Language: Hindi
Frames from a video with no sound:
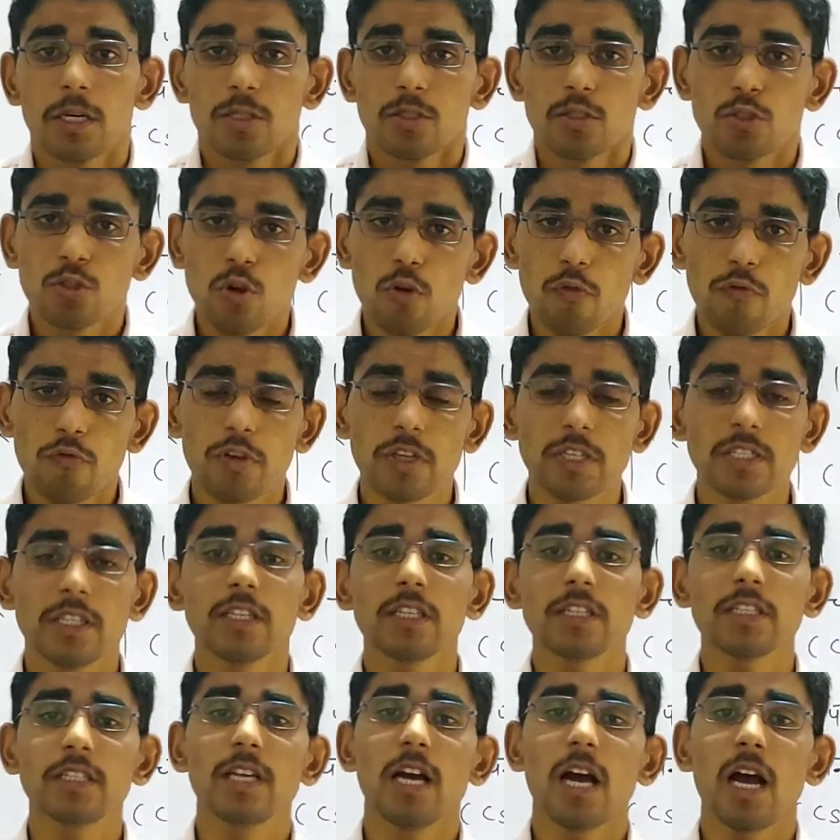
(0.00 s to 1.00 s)
जो
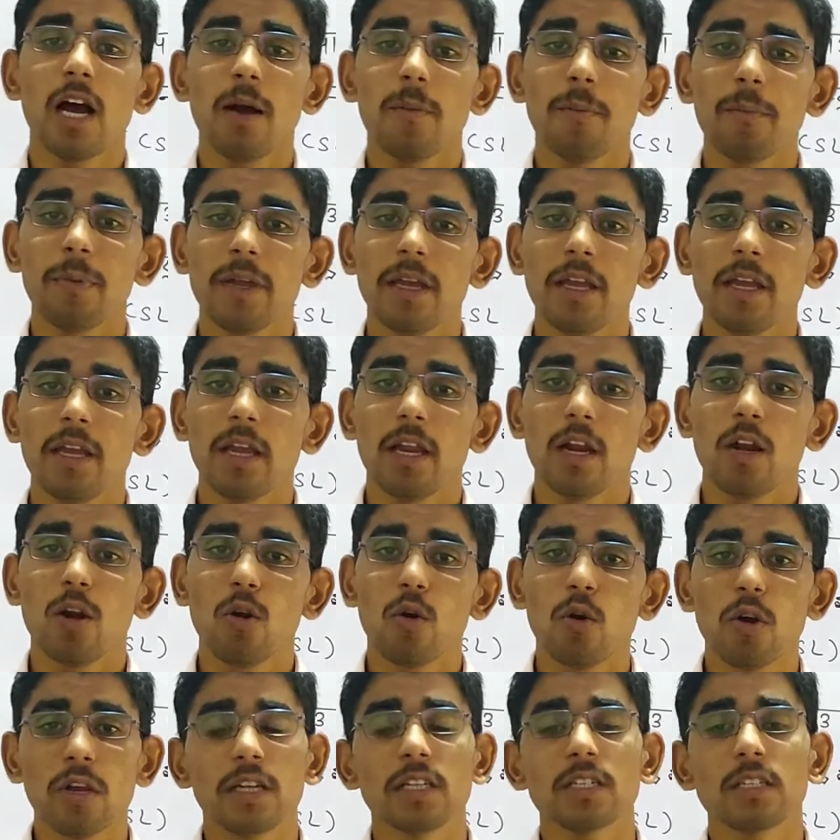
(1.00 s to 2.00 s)
फिजिक्स जहां पे
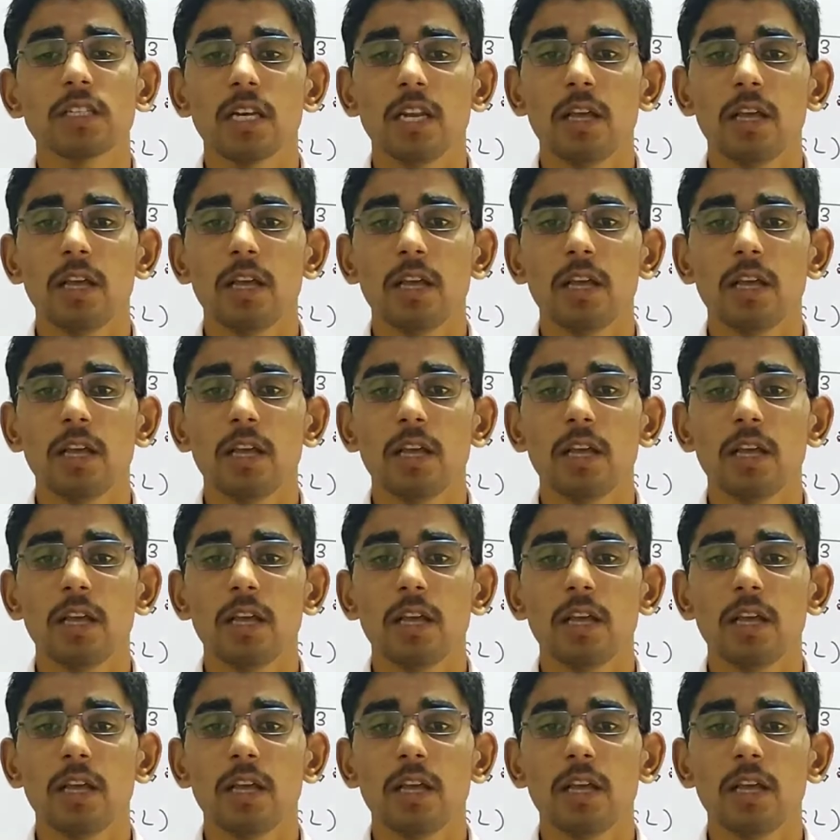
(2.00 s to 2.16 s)
लोएस्ट